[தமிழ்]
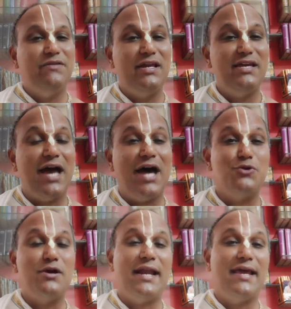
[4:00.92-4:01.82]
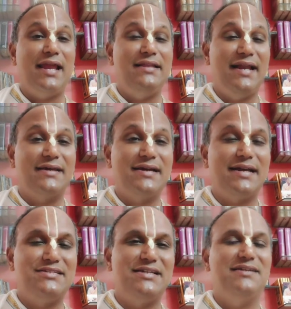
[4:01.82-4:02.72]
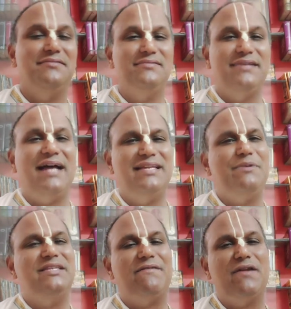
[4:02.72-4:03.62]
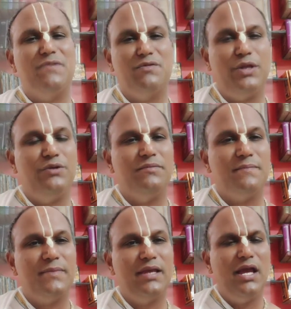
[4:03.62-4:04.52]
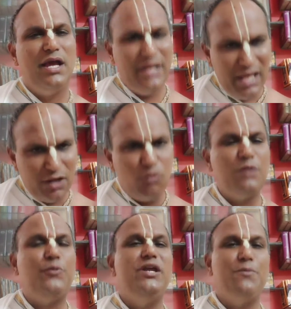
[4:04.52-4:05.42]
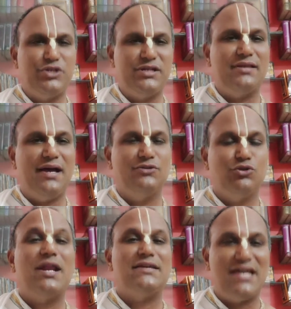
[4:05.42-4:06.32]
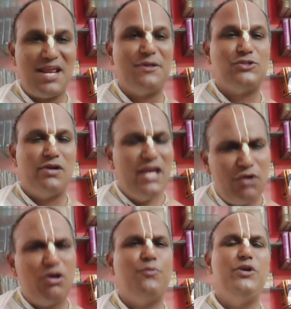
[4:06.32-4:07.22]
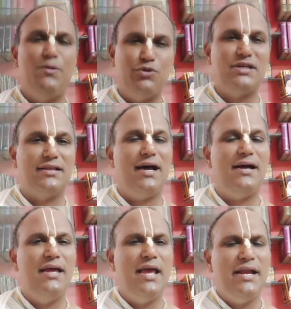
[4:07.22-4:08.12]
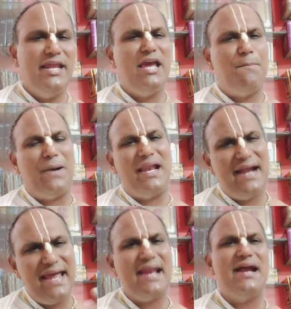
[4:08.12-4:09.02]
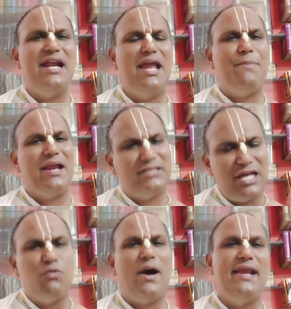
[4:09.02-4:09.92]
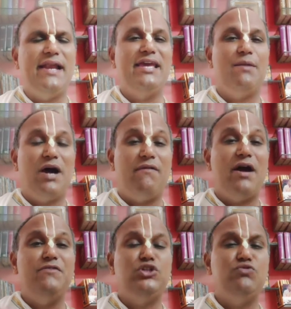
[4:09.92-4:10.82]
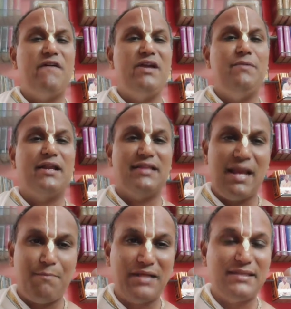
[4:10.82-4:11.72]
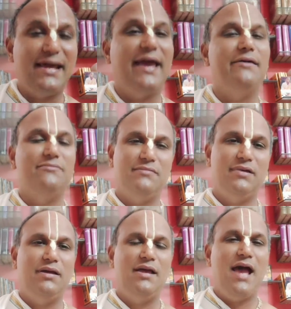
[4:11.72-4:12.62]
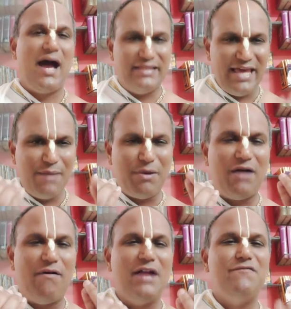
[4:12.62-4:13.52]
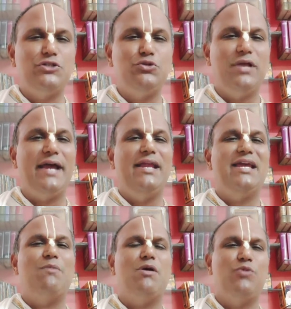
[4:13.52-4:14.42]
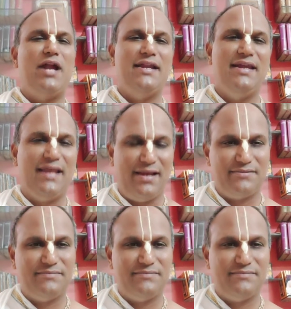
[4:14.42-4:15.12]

வரைக்கும் யாருக்கும் கிடைக்கல அது எனக்கு கிடைச்சிருக்கு நான் அதை எப்படி தவற விட முடியும் நீங்களும் ஒரு புண்ணிய புருஷர் தான் சுக்கராச்சாரியர் பார்த்து சொல்லி நீங்களும் ஒரு புண்ணிய புருஷர் தான் நீங்க பல நேரங்களில் பல தருவாயில் நீங்க பகவான் விஷ்ணுவை வழிபடுறத நான் பார்த்துருக்கேன் அதே பகவான் விஷ்ணு தான் இன்னைக்கு நமக்கு முன்னாடி நிற்கிறார்